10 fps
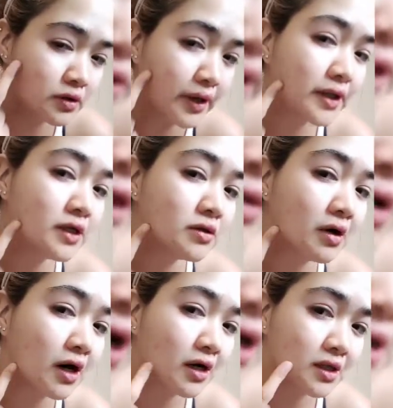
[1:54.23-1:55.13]
ayun yung
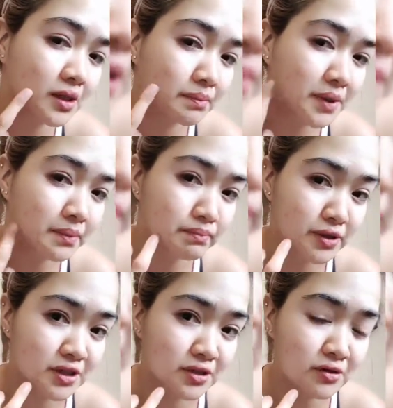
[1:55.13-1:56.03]
active
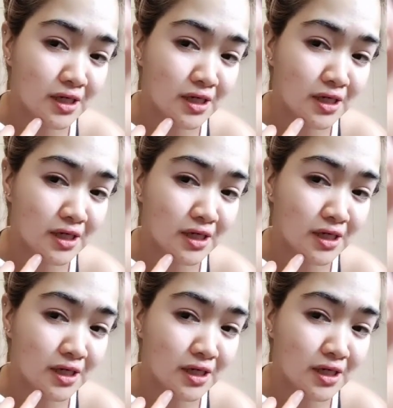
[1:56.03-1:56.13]
pimples ko